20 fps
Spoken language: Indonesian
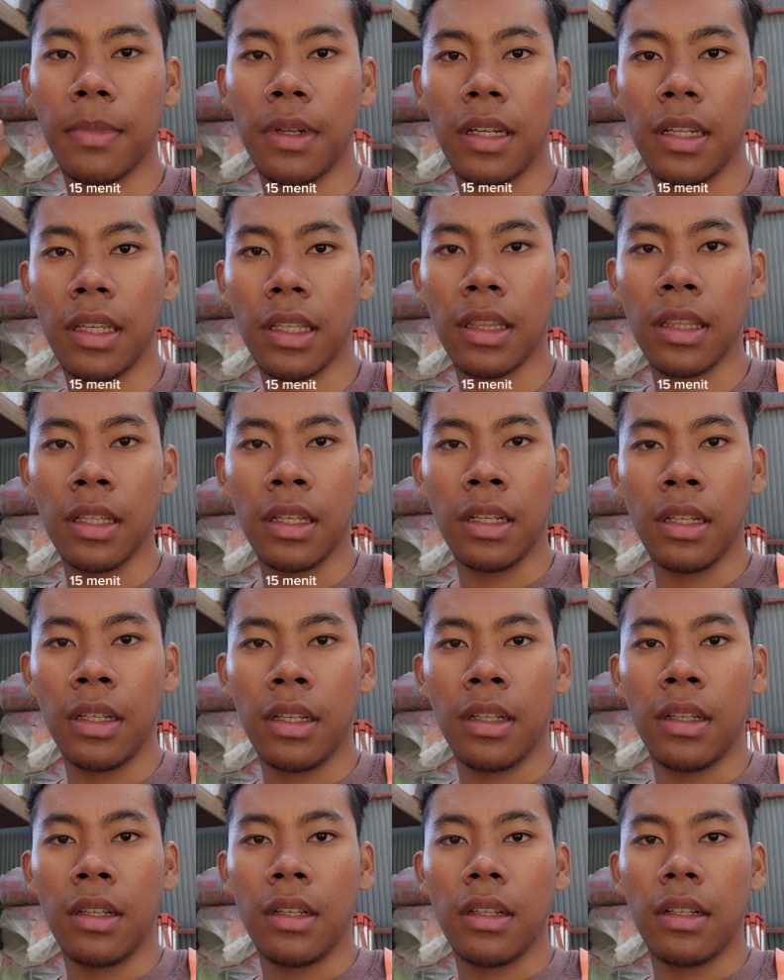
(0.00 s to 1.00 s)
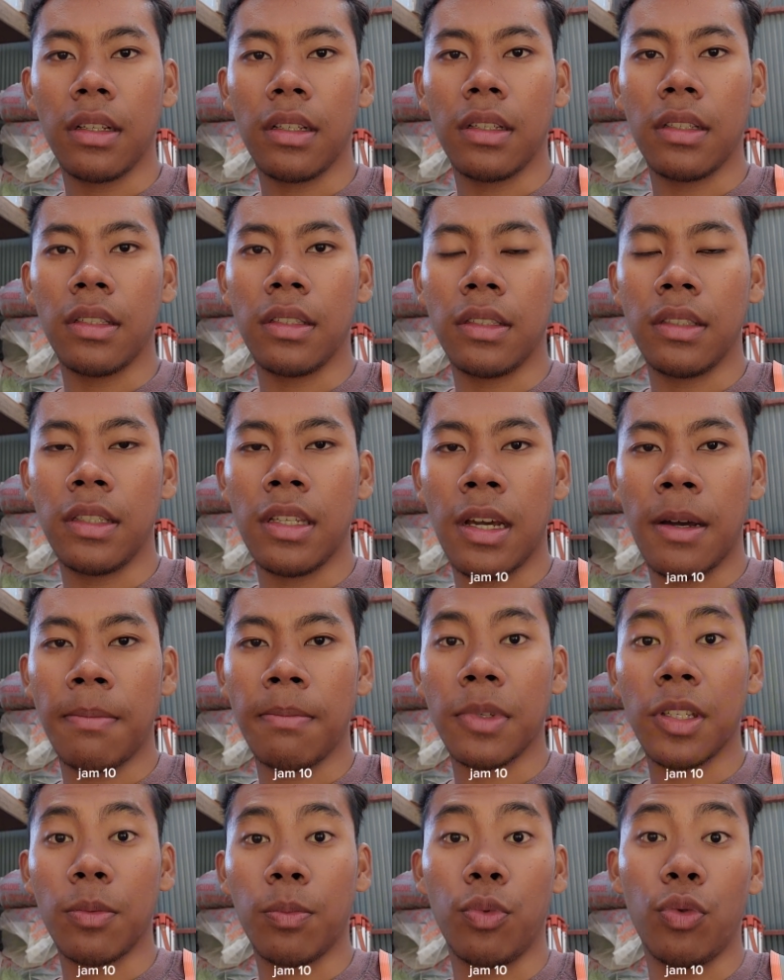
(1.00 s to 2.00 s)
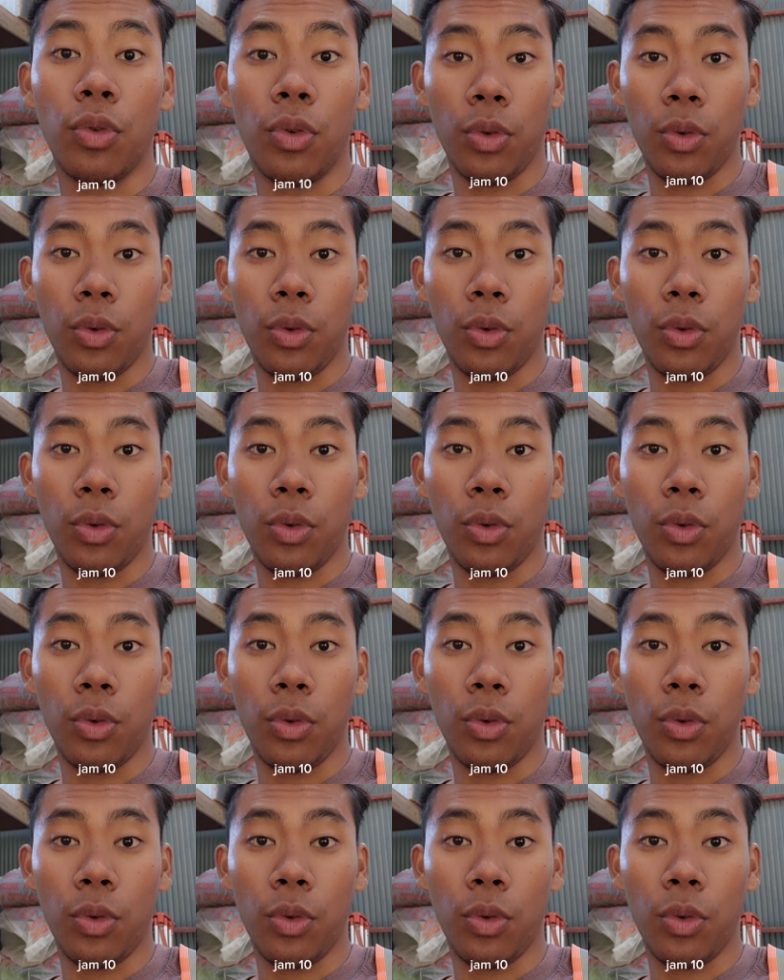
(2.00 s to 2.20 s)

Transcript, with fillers: menit jam 10